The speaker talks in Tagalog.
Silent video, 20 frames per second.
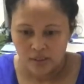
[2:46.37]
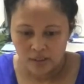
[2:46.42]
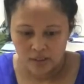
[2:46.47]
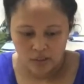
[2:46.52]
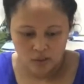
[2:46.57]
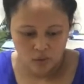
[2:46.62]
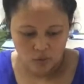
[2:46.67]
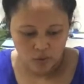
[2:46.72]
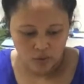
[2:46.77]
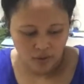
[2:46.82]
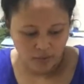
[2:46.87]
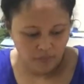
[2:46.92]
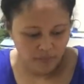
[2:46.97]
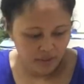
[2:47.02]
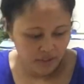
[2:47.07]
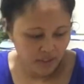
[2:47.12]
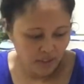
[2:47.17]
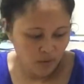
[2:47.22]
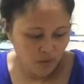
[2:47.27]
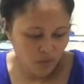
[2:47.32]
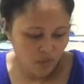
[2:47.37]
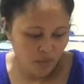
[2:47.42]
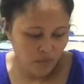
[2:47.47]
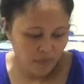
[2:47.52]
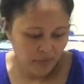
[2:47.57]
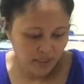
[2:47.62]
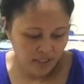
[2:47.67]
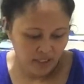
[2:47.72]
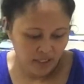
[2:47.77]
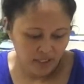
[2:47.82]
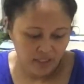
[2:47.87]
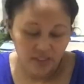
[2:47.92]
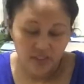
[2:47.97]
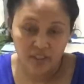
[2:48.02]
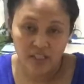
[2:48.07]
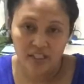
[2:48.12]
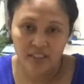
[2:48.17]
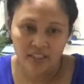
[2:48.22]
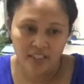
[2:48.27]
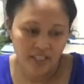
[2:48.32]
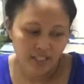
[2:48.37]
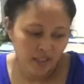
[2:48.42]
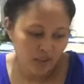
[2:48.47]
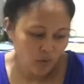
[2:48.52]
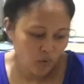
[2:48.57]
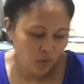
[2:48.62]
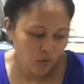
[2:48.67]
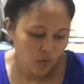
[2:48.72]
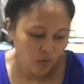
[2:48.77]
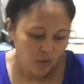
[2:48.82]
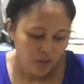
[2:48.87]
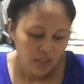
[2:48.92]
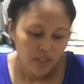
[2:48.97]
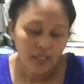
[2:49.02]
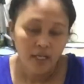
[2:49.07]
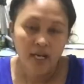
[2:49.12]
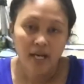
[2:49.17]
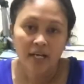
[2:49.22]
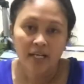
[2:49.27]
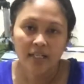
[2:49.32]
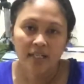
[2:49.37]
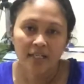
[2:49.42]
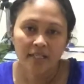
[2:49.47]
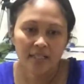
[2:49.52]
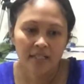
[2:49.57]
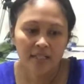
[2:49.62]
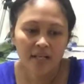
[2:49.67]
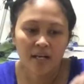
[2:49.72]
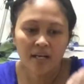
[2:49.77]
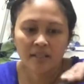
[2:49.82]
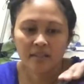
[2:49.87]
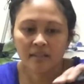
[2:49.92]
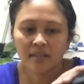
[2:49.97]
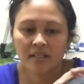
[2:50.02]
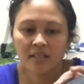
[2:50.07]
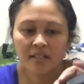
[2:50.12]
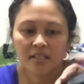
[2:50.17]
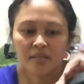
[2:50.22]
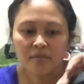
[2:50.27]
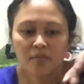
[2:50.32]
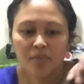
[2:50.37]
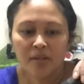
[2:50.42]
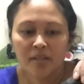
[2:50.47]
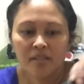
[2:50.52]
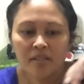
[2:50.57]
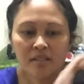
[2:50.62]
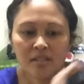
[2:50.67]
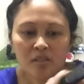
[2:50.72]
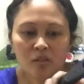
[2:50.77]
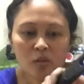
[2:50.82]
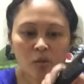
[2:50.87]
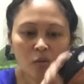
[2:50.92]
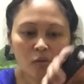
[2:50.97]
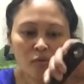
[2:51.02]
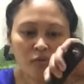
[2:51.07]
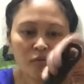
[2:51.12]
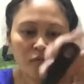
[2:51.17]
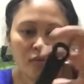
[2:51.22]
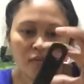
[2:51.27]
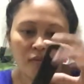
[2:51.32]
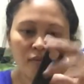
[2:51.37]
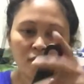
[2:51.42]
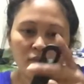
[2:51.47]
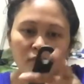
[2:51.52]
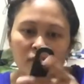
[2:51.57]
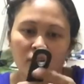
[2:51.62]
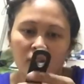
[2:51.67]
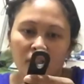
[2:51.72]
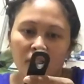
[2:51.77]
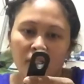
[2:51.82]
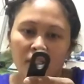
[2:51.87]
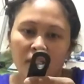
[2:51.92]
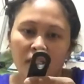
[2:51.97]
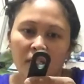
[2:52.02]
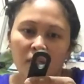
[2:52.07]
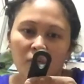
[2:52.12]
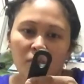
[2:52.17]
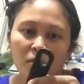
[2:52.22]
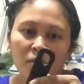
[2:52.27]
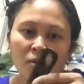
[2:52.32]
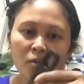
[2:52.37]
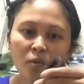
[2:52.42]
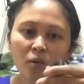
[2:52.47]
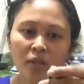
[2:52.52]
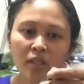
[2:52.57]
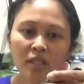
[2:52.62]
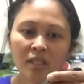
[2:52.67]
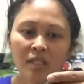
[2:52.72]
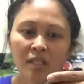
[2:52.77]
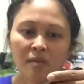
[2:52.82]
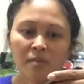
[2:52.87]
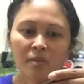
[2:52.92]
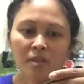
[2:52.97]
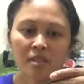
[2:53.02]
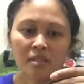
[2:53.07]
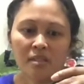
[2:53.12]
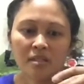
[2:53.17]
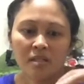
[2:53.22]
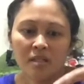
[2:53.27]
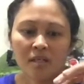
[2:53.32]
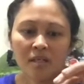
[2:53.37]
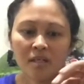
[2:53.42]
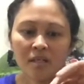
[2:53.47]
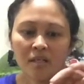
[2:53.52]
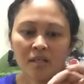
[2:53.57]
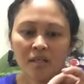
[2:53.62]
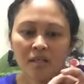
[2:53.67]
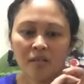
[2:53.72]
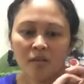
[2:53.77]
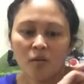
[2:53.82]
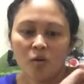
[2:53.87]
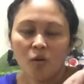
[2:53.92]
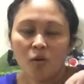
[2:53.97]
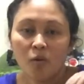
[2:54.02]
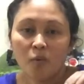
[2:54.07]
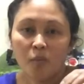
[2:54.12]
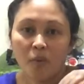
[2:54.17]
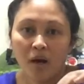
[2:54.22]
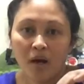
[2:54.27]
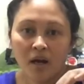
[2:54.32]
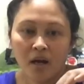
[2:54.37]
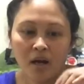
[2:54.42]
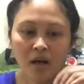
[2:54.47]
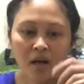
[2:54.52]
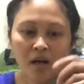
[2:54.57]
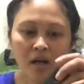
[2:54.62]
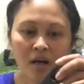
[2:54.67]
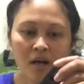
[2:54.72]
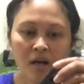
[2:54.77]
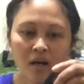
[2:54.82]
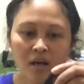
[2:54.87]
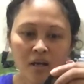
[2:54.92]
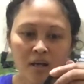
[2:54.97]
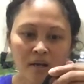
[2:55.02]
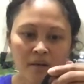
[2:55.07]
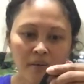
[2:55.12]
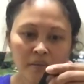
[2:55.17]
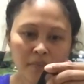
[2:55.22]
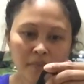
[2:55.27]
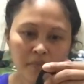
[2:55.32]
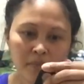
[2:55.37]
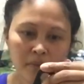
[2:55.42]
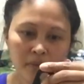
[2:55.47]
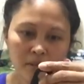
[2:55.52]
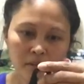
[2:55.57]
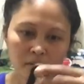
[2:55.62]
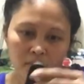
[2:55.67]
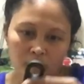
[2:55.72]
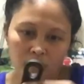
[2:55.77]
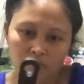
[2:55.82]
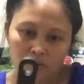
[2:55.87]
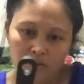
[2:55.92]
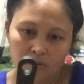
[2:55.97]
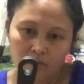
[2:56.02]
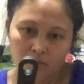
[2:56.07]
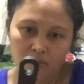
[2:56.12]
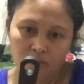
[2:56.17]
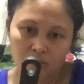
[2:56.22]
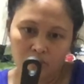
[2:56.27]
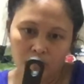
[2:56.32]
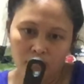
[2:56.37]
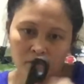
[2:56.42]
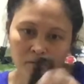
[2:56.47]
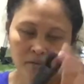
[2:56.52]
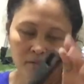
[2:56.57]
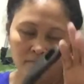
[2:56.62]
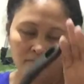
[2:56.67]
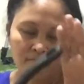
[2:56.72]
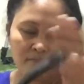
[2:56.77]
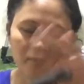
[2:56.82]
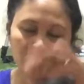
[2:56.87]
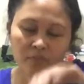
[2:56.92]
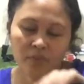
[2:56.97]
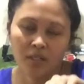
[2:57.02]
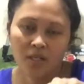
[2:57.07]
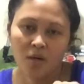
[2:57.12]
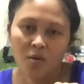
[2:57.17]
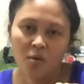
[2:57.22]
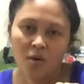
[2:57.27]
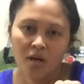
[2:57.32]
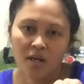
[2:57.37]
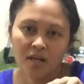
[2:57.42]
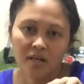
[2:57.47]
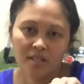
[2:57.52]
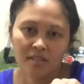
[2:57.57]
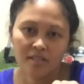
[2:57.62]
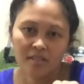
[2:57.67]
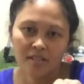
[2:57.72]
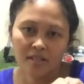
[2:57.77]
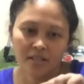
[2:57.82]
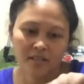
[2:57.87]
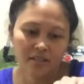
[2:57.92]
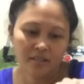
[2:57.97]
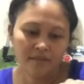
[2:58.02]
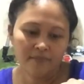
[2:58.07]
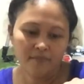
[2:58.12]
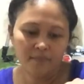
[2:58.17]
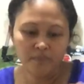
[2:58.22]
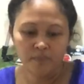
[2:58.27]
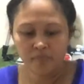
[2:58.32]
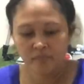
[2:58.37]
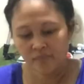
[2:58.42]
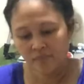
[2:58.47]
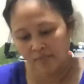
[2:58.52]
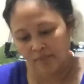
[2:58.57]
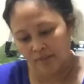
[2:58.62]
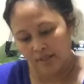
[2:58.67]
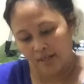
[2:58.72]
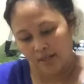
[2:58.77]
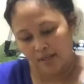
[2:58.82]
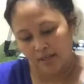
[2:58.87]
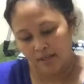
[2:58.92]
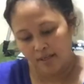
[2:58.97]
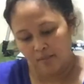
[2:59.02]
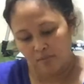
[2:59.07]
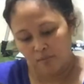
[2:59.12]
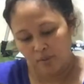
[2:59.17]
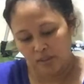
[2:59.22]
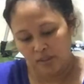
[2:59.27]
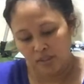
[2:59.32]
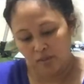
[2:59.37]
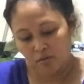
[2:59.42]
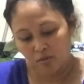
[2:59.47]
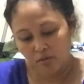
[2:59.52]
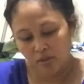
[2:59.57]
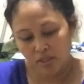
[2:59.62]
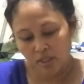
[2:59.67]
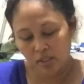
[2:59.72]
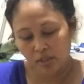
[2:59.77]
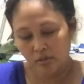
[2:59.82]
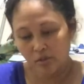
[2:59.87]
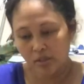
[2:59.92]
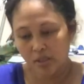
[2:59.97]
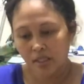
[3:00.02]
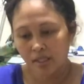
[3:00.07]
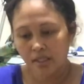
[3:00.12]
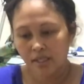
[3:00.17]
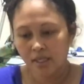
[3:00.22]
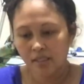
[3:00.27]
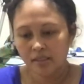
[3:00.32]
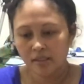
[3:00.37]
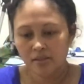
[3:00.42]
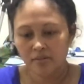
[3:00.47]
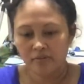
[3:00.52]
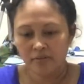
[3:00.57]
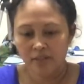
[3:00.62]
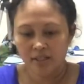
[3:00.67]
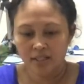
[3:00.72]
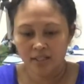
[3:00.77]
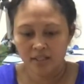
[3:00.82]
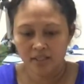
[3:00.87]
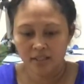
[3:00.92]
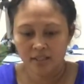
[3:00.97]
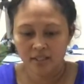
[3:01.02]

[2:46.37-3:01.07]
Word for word: siguro gamitin ko mamaya. Itra-try ko. Ang kanyang handle is very soft. Ewan ko, hindi naman siya goma. Pero, paghawakan siya, nakaiba. Siguro ganito talaga ang tifan.